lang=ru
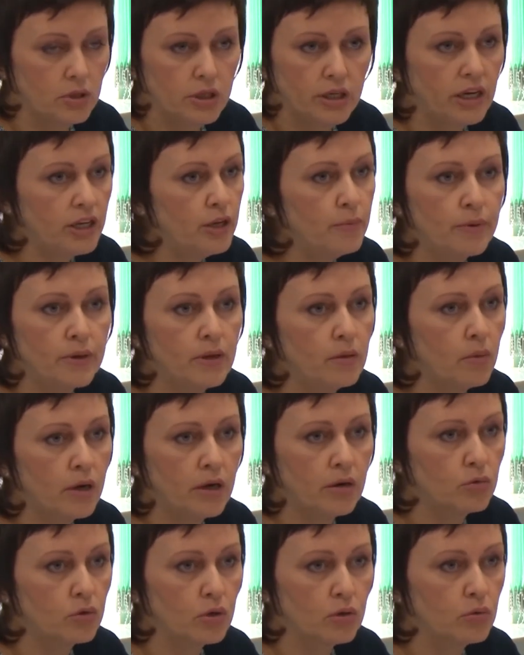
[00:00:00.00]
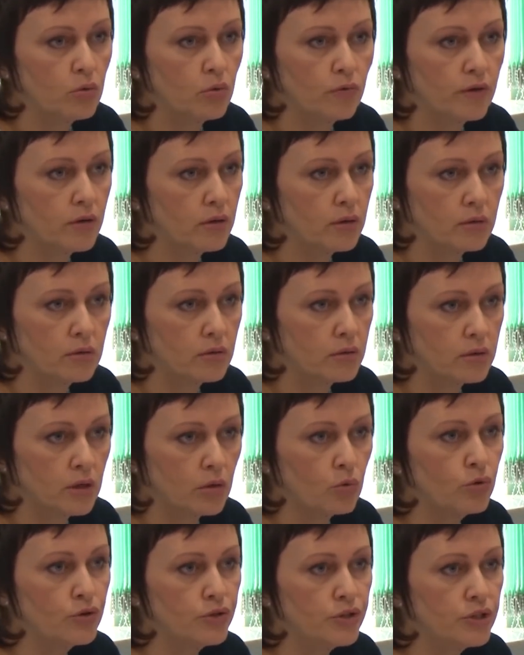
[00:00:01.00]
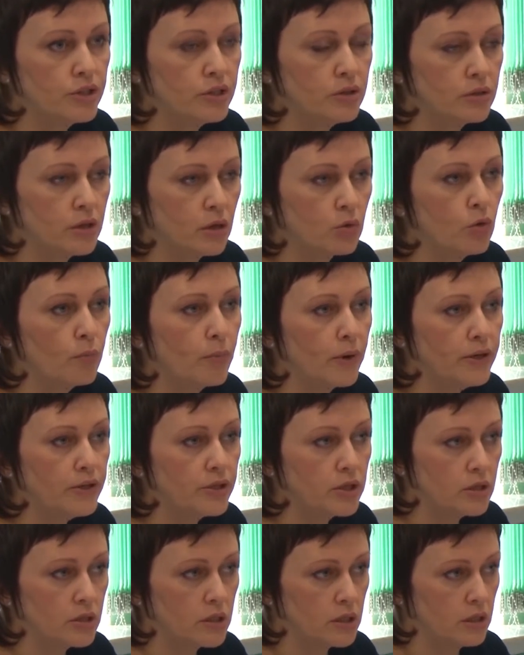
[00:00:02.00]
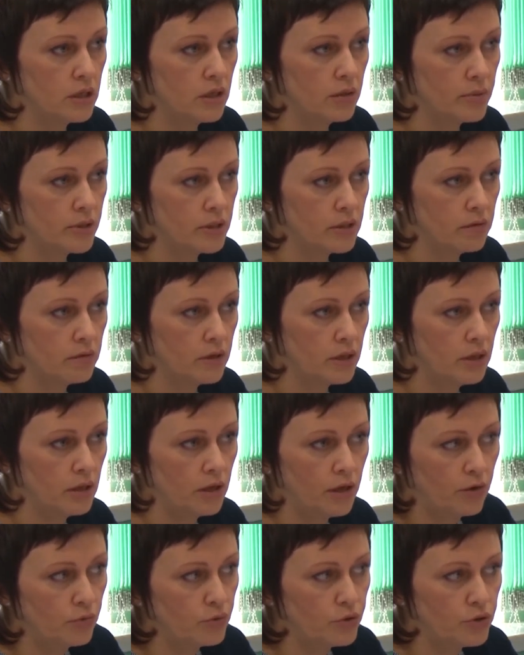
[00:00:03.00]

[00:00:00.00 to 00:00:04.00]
Я не понимаю такого, такой, такой политики ценообразования.